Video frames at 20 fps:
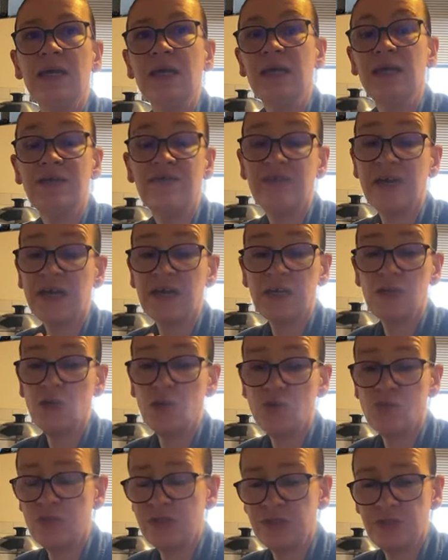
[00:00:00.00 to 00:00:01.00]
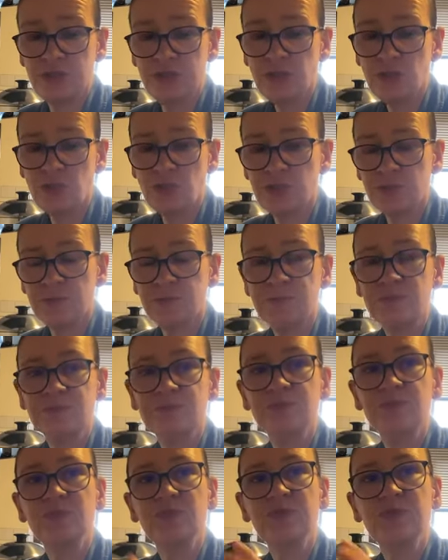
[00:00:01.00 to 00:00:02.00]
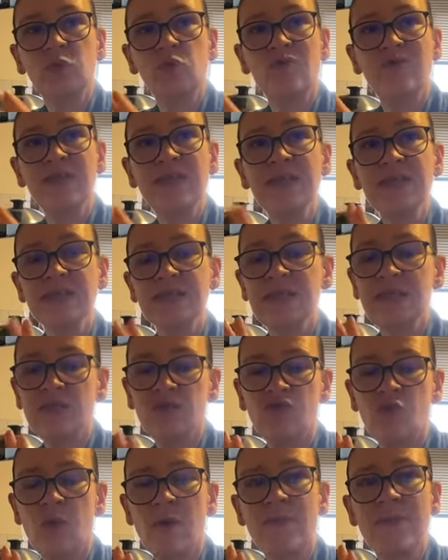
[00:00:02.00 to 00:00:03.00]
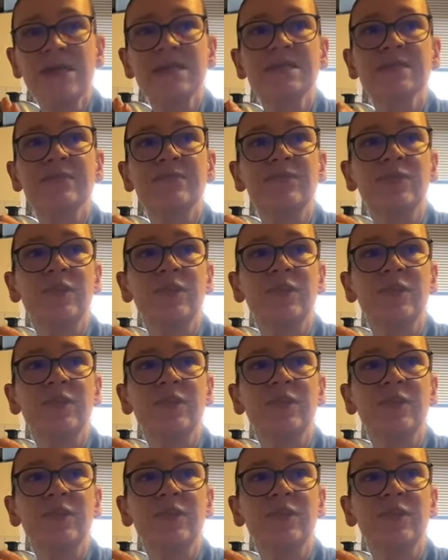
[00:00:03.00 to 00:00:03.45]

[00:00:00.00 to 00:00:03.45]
la farine de pois chiche. On va dire que c'est les trois bases.